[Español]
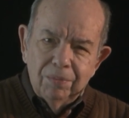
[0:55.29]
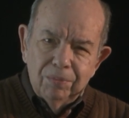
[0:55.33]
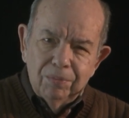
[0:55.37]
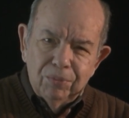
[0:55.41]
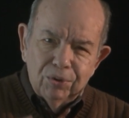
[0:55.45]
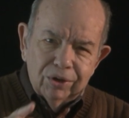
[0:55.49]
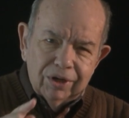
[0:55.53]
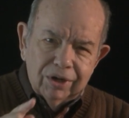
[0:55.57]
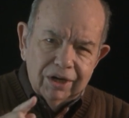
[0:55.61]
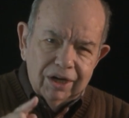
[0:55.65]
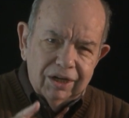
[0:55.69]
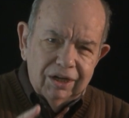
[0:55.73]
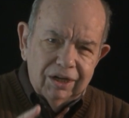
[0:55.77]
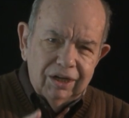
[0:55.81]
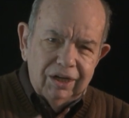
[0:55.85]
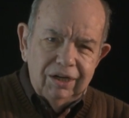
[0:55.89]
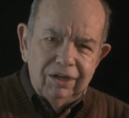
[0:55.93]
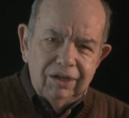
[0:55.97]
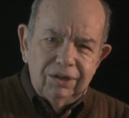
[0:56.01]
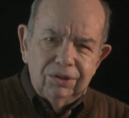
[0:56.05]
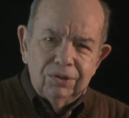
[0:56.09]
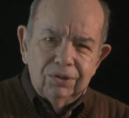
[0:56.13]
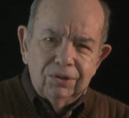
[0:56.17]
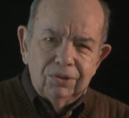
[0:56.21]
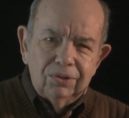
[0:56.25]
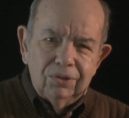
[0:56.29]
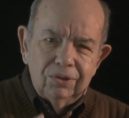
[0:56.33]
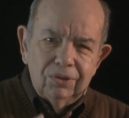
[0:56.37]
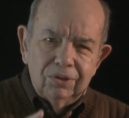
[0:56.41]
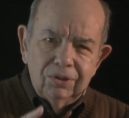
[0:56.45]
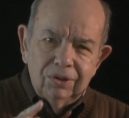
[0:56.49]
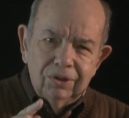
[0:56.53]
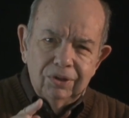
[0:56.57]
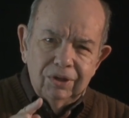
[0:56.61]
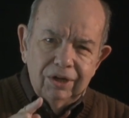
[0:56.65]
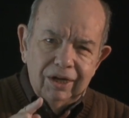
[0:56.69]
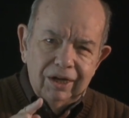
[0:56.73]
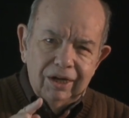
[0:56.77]
Porque Cristo
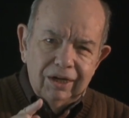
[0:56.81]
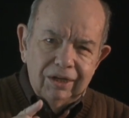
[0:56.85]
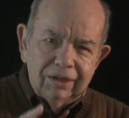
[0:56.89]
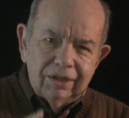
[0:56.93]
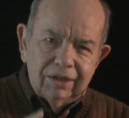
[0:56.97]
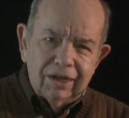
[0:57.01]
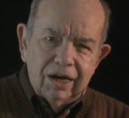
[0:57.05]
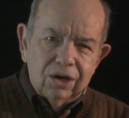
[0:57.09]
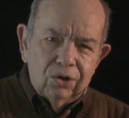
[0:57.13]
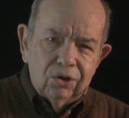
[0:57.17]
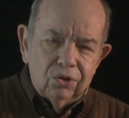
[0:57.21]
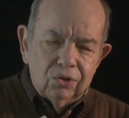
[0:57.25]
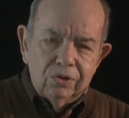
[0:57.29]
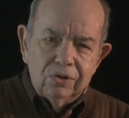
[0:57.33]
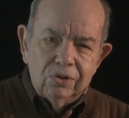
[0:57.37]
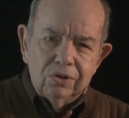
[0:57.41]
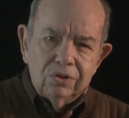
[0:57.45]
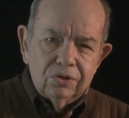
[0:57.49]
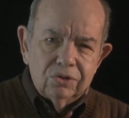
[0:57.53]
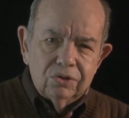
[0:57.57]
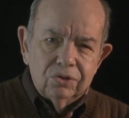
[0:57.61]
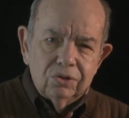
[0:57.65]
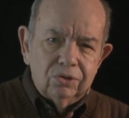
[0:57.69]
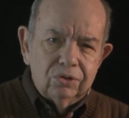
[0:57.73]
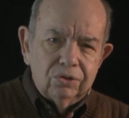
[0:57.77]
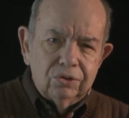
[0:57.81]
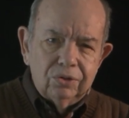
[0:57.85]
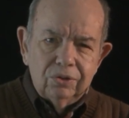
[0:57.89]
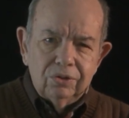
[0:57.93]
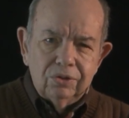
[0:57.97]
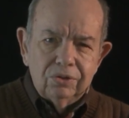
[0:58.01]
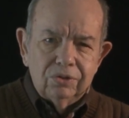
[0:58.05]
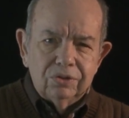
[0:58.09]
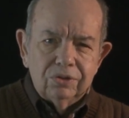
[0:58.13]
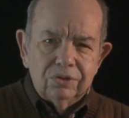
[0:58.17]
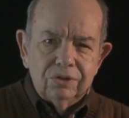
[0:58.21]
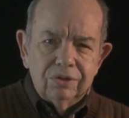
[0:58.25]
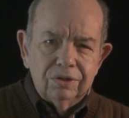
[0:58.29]
está con
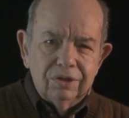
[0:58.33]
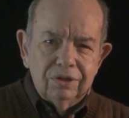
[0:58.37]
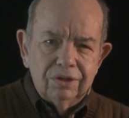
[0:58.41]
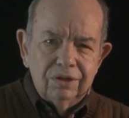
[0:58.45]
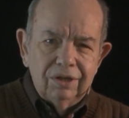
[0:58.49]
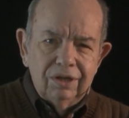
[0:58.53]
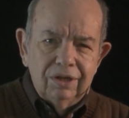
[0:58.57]
nosotros.